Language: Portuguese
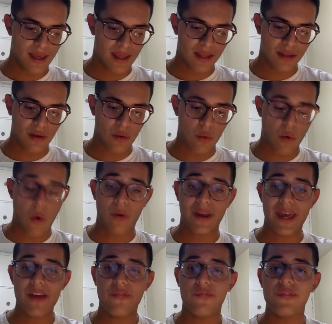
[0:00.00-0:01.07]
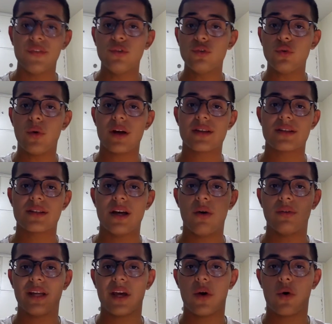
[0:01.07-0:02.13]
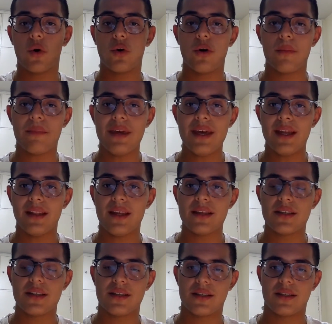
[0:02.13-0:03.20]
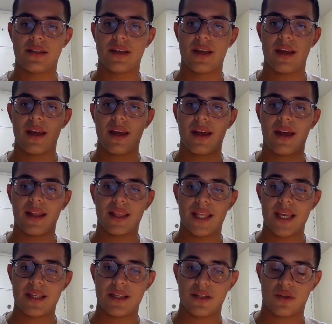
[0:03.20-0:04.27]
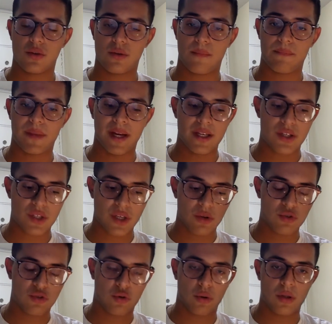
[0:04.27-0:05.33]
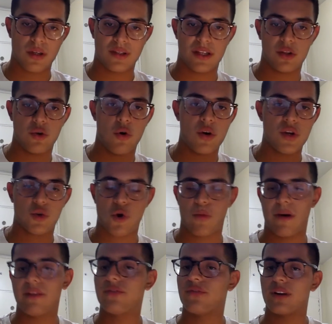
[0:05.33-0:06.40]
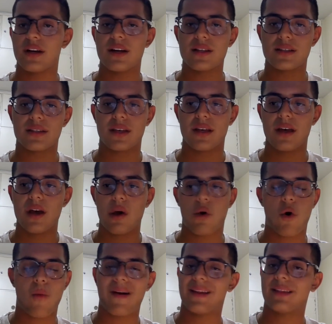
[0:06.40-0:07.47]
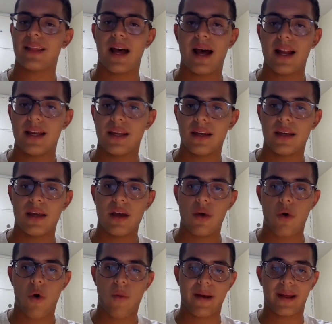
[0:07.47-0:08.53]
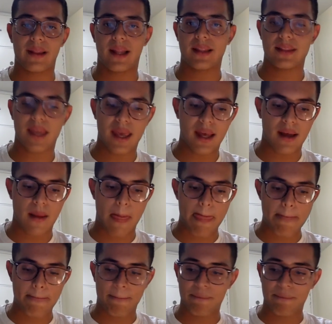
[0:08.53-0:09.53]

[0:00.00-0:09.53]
Então, qualquer flutuação na economia desses, desses antigos colonizadores, como a França, como a Itália, como a Inglaterra,